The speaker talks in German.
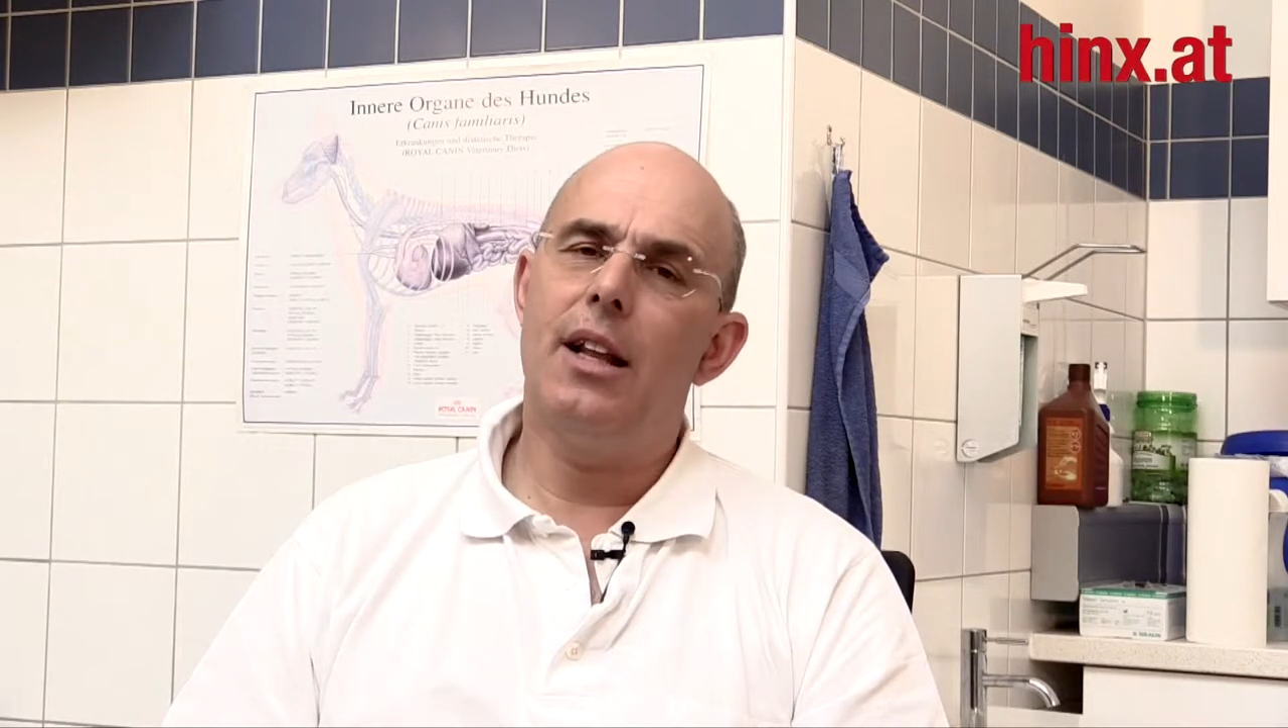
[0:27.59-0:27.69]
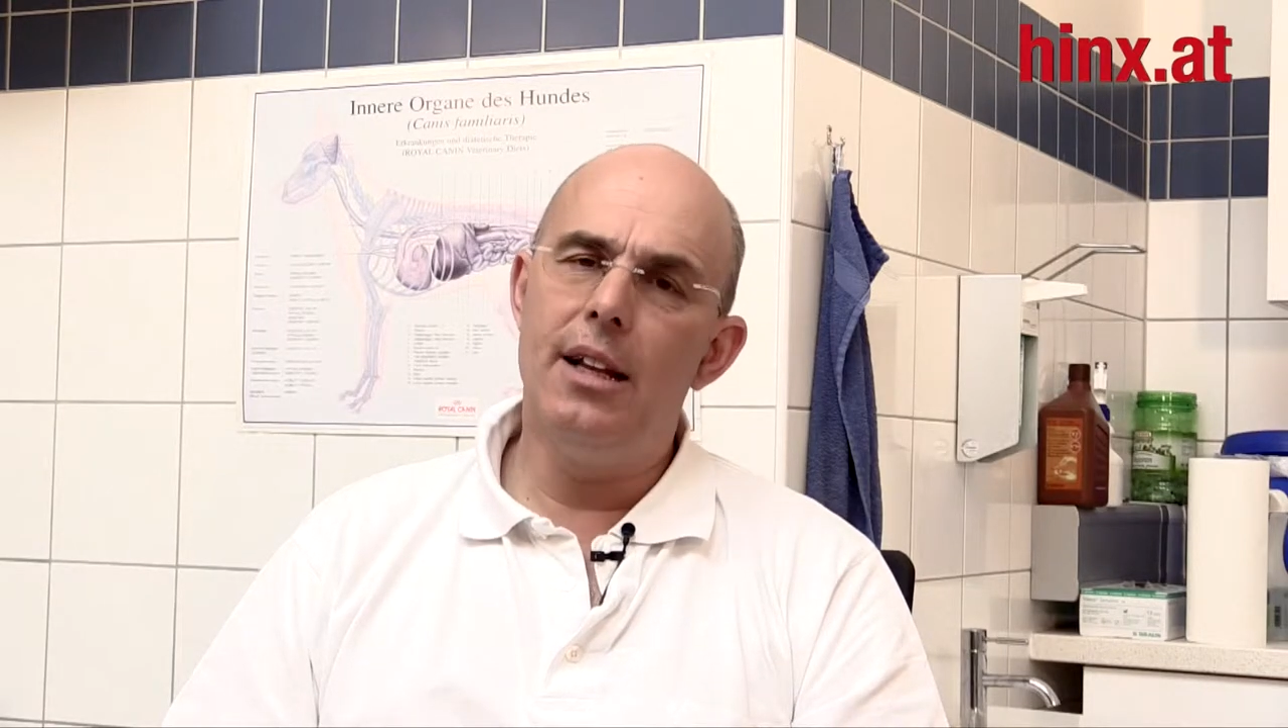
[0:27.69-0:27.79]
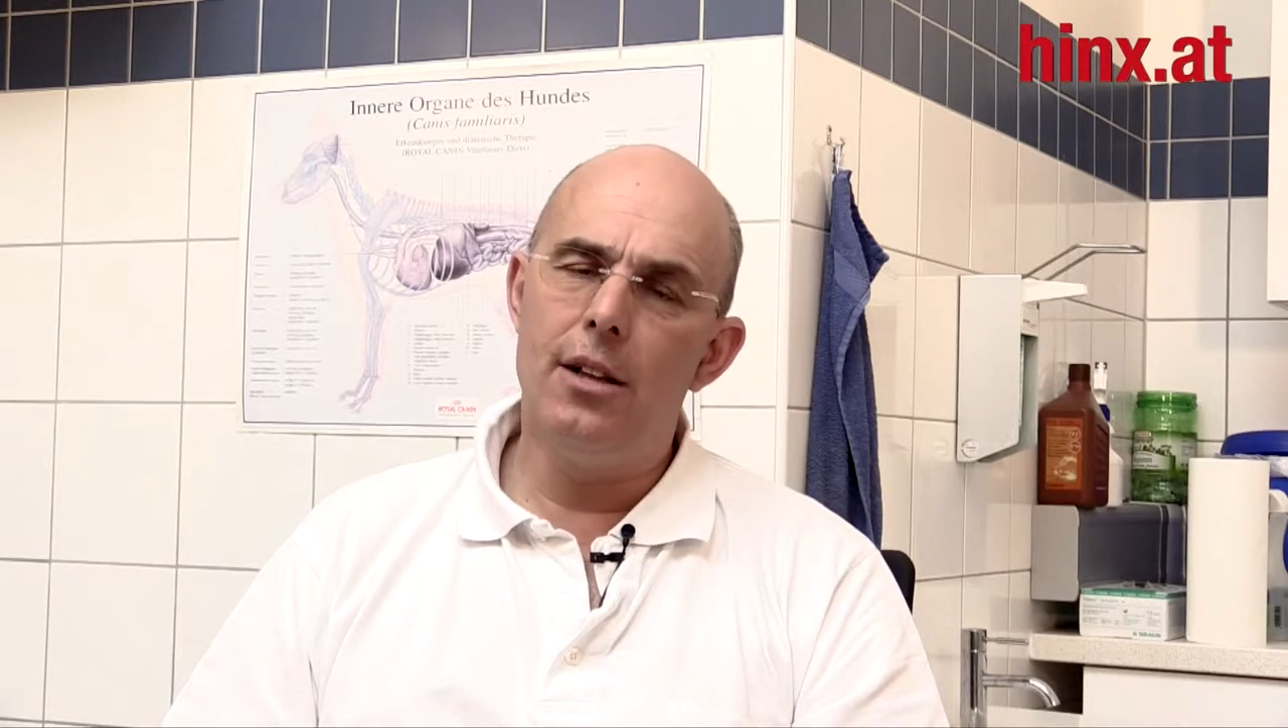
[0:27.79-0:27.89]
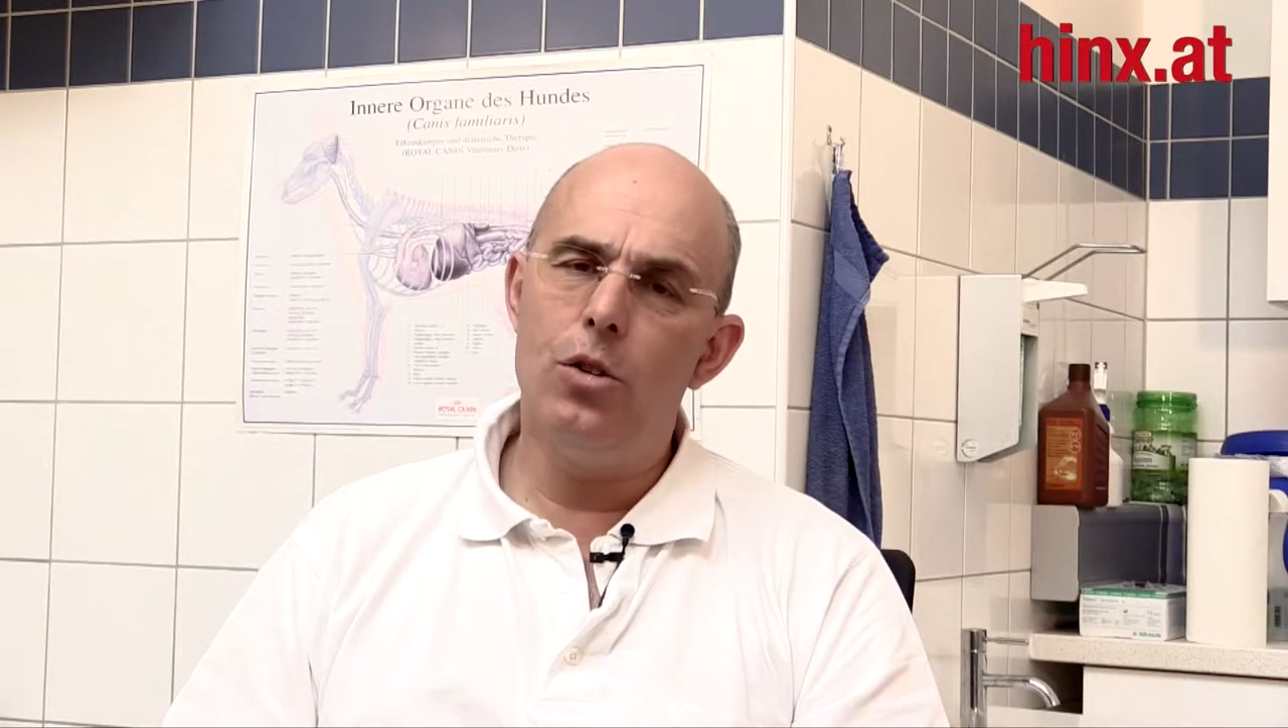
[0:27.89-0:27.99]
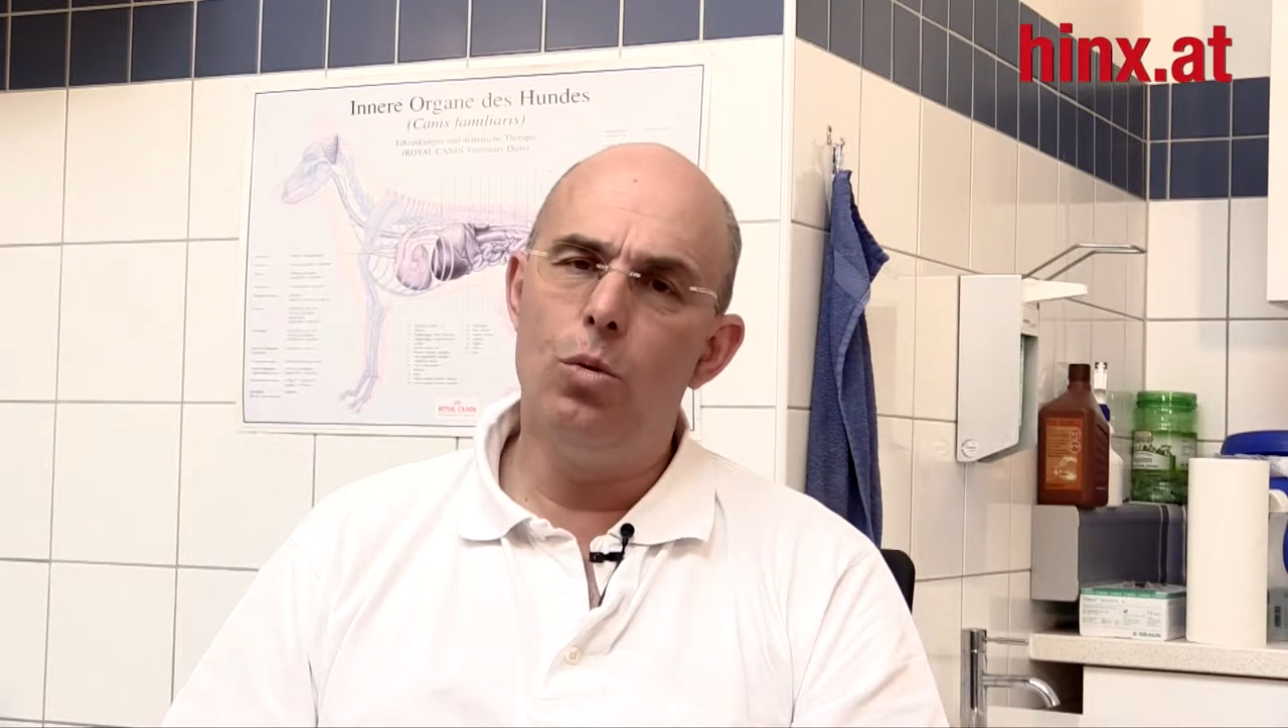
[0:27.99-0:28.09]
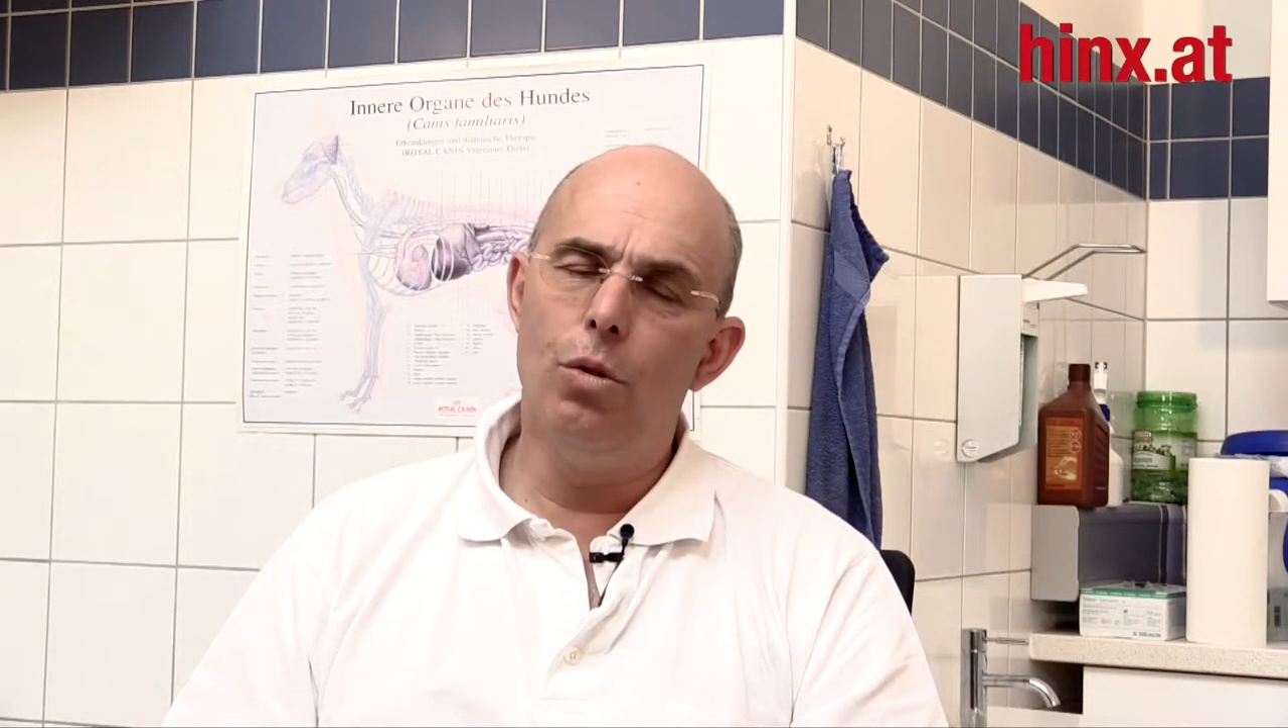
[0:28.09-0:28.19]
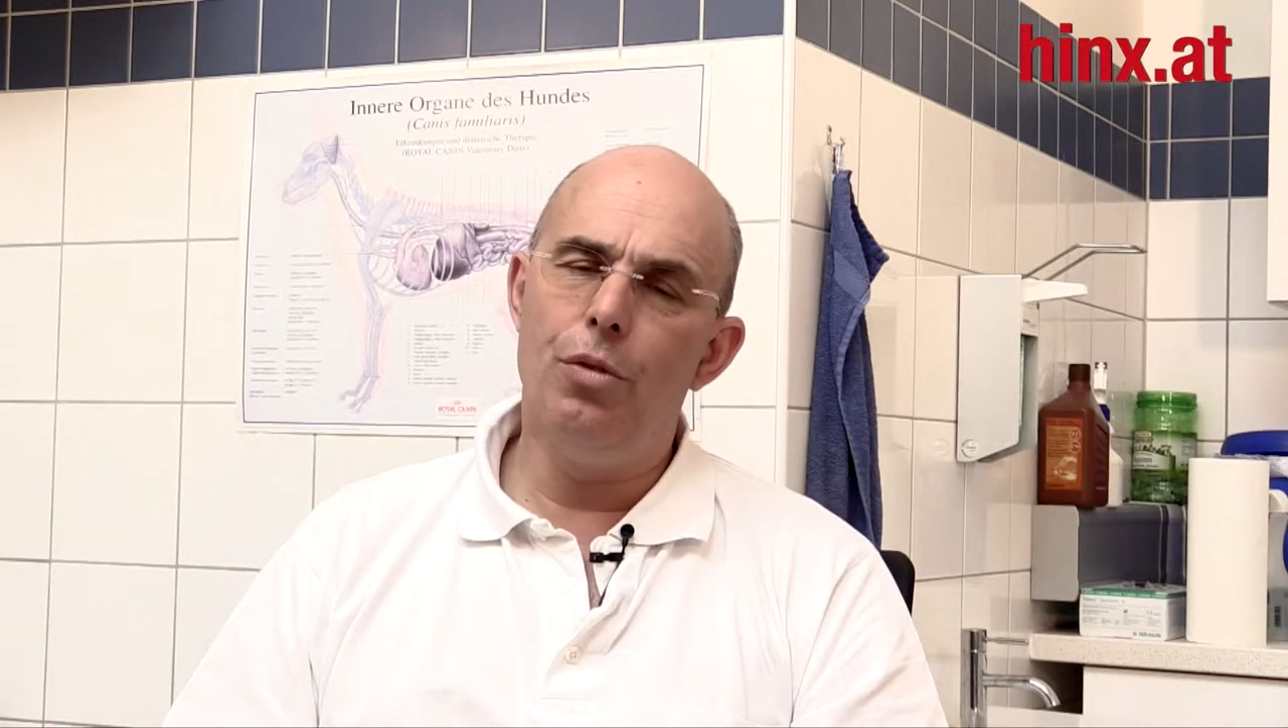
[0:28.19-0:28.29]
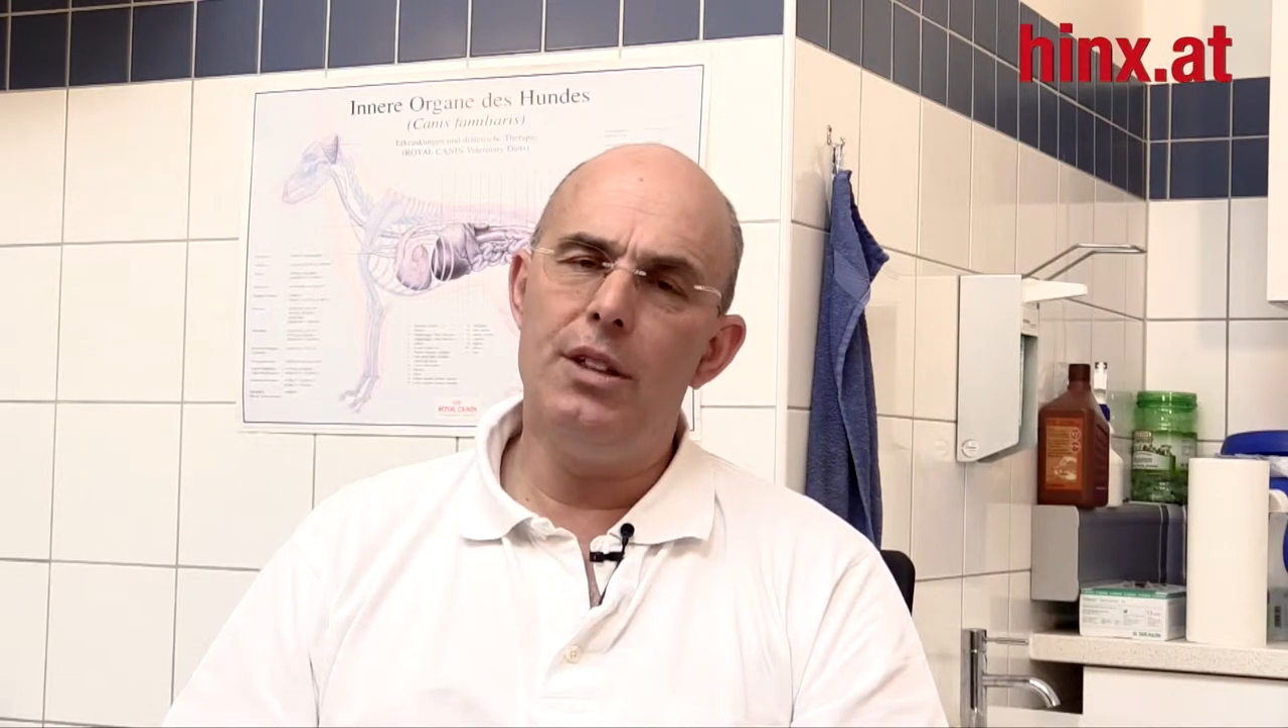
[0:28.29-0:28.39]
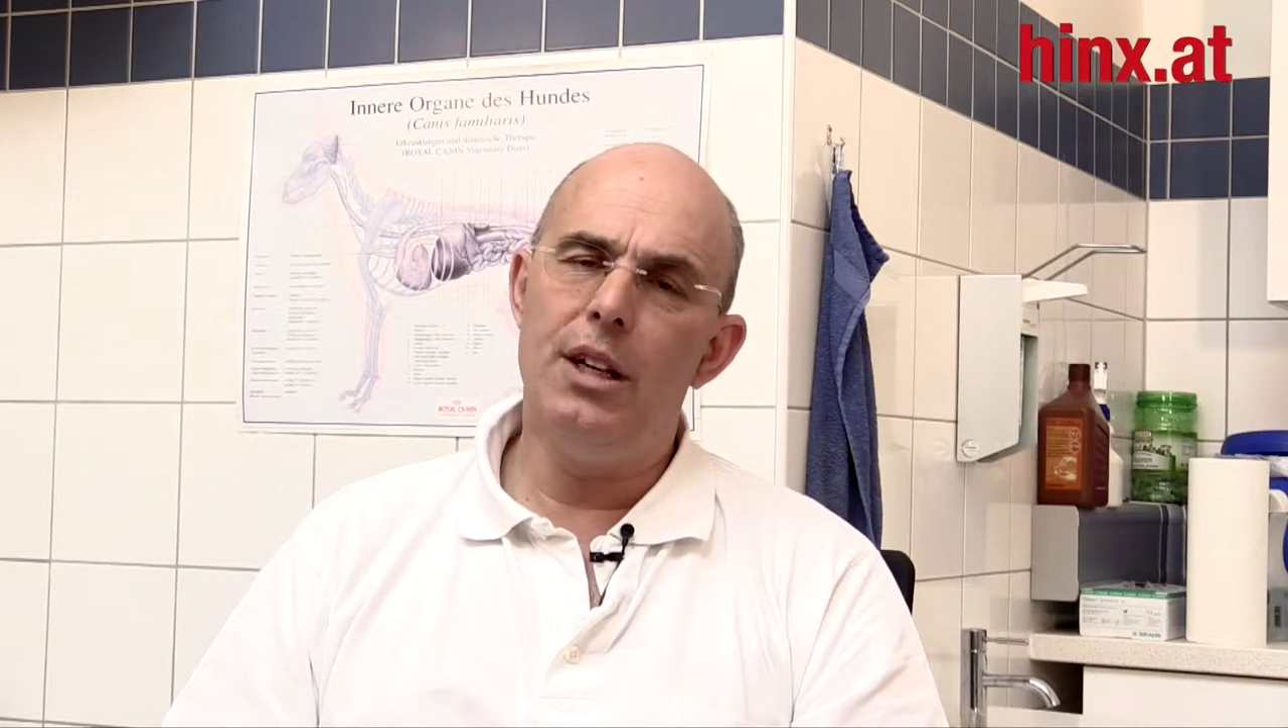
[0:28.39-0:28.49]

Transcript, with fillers: rinnenden Durchfall,